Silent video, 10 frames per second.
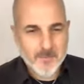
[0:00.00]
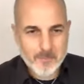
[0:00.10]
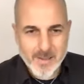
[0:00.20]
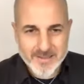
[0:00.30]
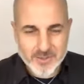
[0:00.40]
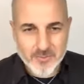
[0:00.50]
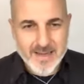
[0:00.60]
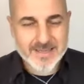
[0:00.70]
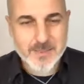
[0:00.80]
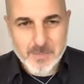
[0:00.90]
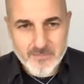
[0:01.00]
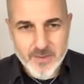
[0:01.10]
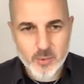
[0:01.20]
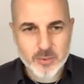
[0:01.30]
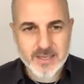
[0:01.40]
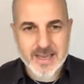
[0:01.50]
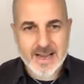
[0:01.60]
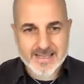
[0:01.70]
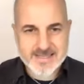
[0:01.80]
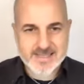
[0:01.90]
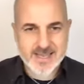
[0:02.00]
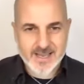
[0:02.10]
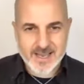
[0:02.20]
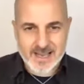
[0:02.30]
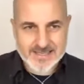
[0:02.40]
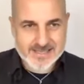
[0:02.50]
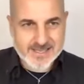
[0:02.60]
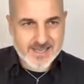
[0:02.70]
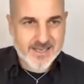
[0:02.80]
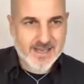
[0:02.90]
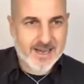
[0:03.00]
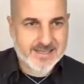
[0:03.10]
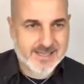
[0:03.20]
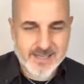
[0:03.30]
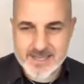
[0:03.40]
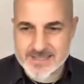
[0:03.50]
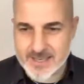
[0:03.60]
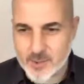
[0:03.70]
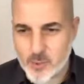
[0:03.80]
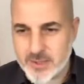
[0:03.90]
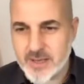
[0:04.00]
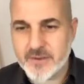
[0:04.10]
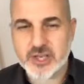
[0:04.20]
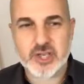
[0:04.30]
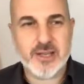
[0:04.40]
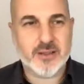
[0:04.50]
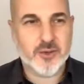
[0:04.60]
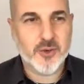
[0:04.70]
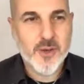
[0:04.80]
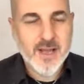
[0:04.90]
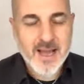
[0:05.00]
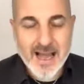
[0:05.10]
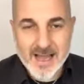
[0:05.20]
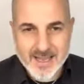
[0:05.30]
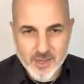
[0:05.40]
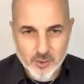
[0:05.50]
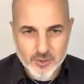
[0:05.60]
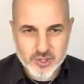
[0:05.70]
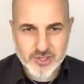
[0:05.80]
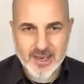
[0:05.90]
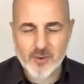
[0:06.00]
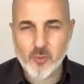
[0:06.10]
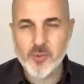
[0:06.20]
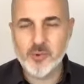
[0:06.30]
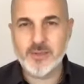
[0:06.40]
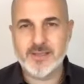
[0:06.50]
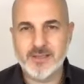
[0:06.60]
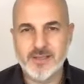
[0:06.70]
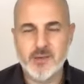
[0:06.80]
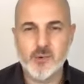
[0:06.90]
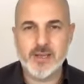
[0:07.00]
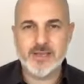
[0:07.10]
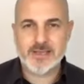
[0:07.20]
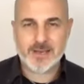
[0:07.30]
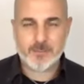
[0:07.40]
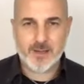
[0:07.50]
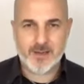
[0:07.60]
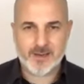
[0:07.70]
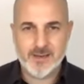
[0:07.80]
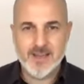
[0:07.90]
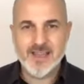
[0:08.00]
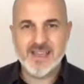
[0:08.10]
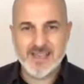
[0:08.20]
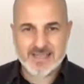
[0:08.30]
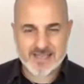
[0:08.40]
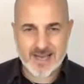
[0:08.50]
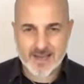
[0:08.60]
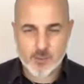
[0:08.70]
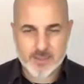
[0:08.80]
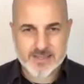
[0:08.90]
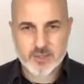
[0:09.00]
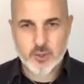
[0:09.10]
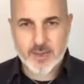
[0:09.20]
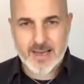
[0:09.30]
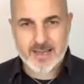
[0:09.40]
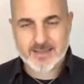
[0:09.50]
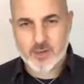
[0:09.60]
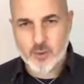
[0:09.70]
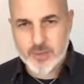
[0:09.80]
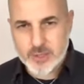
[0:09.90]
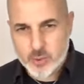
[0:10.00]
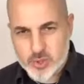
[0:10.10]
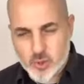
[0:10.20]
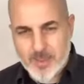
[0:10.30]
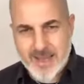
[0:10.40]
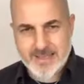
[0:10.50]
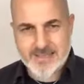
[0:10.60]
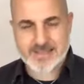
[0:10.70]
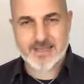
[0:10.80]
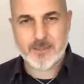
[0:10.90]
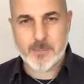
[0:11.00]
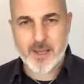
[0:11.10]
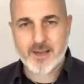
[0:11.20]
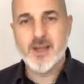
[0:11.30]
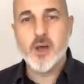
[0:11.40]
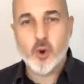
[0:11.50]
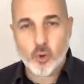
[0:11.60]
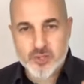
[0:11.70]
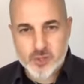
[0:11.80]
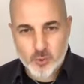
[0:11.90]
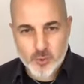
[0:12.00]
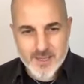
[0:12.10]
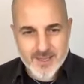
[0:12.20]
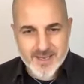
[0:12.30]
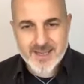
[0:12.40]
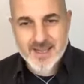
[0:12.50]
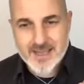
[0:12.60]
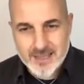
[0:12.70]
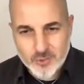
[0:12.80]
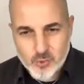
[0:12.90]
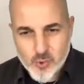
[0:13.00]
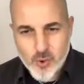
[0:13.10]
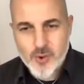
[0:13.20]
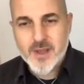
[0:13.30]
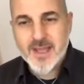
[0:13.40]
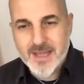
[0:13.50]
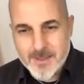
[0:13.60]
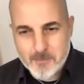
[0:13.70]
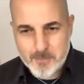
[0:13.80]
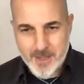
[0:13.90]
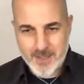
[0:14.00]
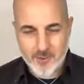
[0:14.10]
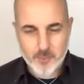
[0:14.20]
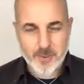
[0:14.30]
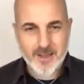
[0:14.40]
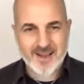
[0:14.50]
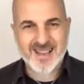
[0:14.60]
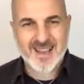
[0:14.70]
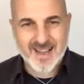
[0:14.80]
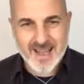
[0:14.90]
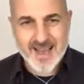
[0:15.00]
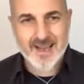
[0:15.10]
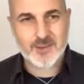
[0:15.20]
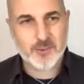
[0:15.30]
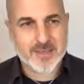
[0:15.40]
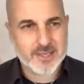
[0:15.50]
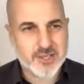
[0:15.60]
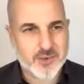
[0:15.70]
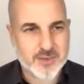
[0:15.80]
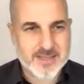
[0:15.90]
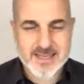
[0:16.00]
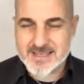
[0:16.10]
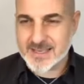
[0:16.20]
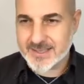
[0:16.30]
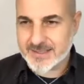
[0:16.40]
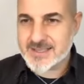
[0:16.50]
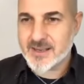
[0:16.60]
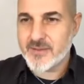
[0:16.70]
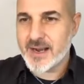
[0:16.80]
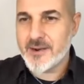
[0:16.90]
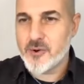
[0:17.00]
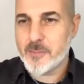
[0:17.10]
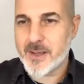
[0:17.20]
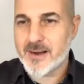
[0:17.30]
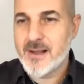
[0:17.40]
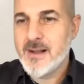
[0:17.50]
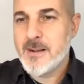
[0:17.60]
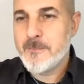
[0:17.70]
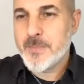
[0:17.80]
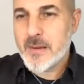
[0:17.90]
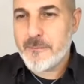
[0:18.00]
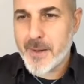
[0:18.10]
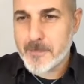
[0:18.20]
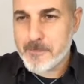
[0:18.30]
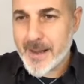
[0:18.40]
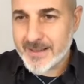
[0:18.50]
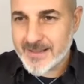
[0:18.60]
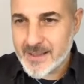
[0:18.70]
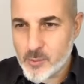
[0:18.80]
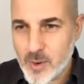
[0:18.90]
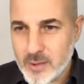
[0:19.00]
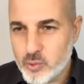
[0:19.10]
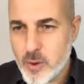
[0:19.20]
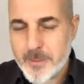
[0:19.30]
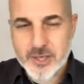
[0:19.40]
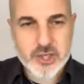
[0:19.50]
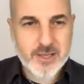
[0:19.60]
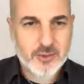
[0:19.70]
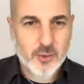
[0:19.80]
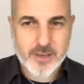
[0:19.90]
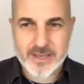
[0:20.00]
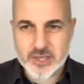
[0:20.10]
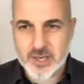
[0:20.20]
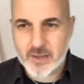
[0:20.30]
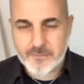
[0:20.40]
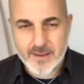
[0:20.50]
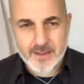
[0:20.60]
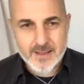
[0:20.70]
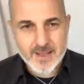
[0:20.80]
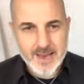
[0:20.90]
Bentrovati, benvenuti, grazie, grazie, grazie di essere qui, di aver scelto anche oggi la community di You Leader per iniziare questa giornata con il giusto mindset per costruire il tuo impero, per creare tutte le circostanze che ti serviranno per far parte di quel 2% che ce la fa.